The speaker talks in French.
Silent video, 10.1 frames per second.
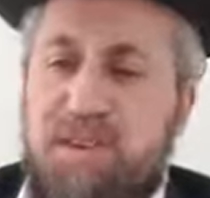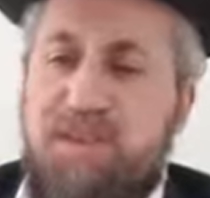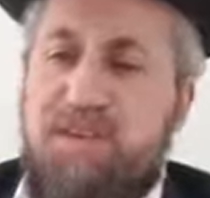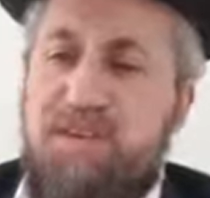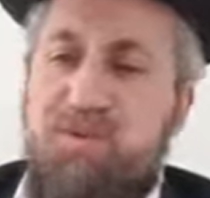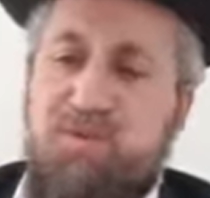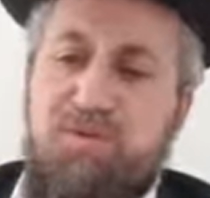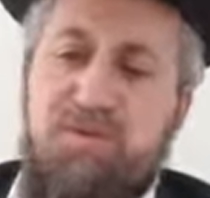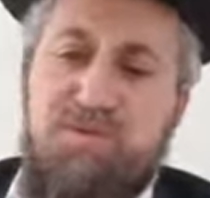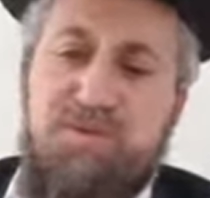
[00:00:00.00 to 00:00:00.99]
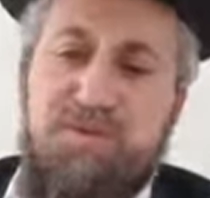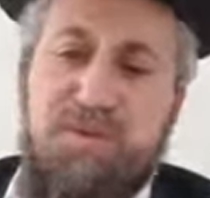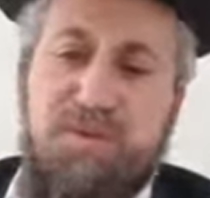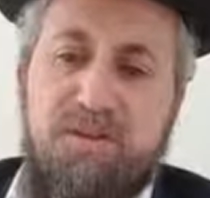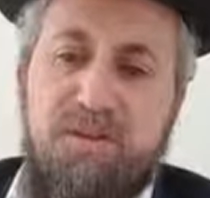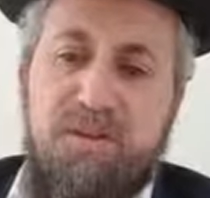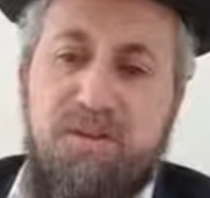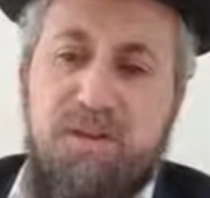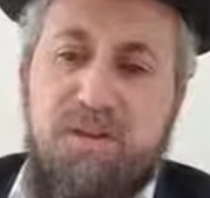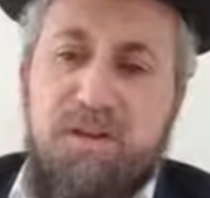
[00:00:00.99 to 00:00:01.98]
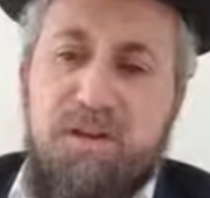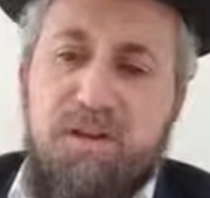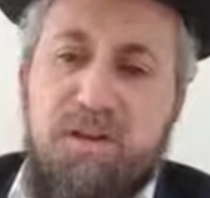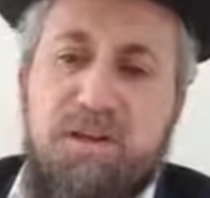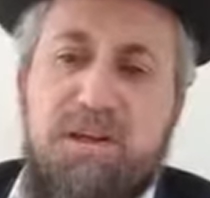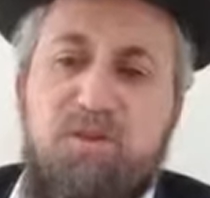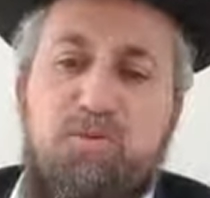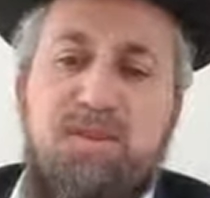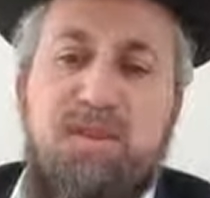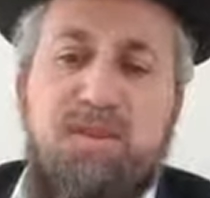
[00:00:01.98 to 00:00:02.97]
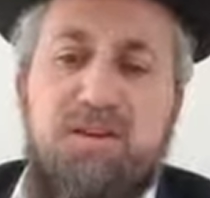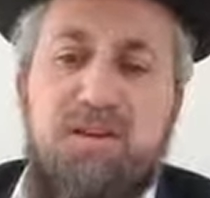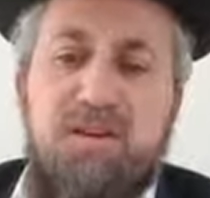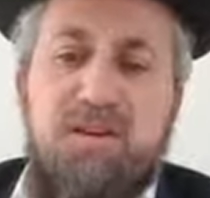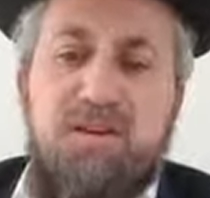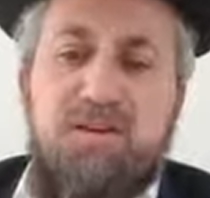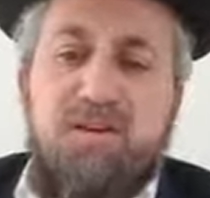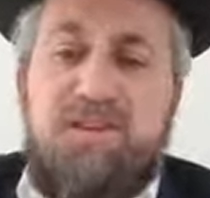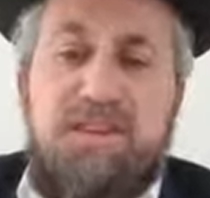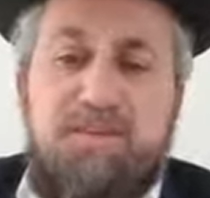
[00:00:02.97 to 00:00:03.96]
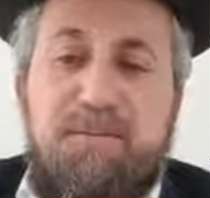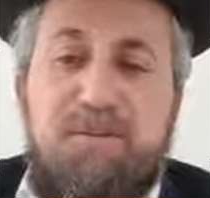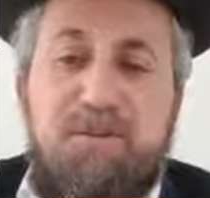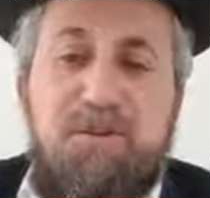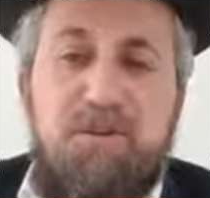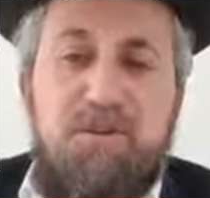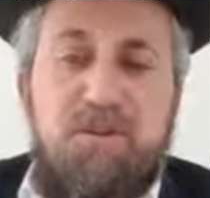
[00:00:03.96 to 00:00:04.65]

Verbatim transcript: chesed dans le monde, qu'il oublie le symbole